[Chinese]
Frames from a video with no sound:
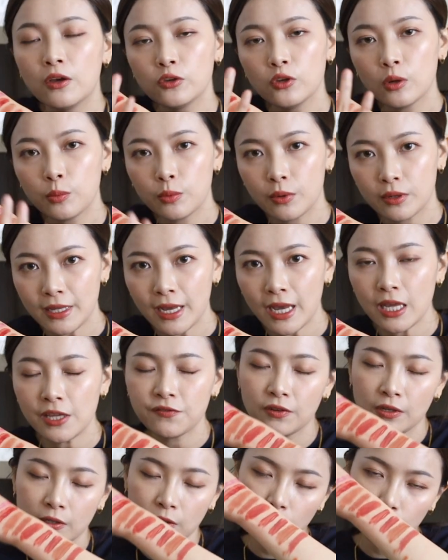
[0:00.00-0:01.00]
又不会太
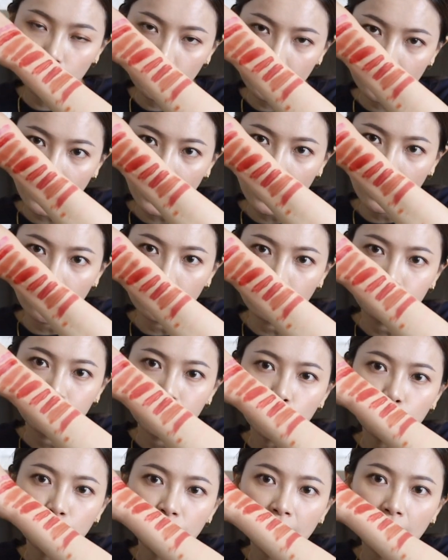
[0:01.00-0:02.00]
粉，又不会太红，
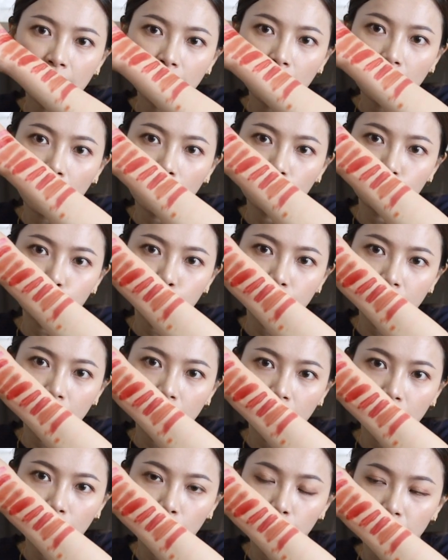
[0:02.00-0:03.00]
就恰到好处一
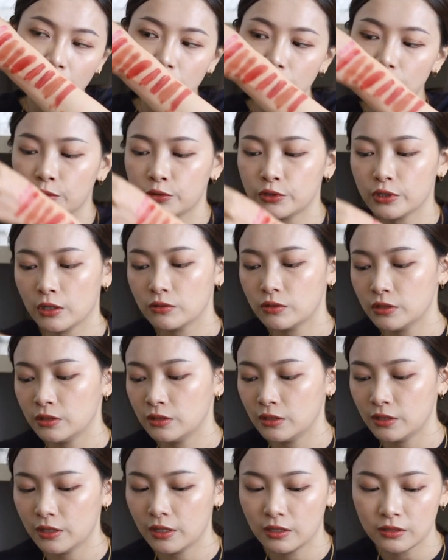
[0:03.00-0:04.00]
个很温柔小姐
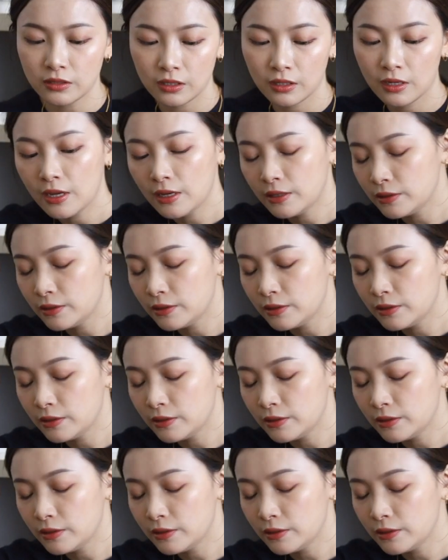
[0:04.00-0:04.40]
姐的颜色。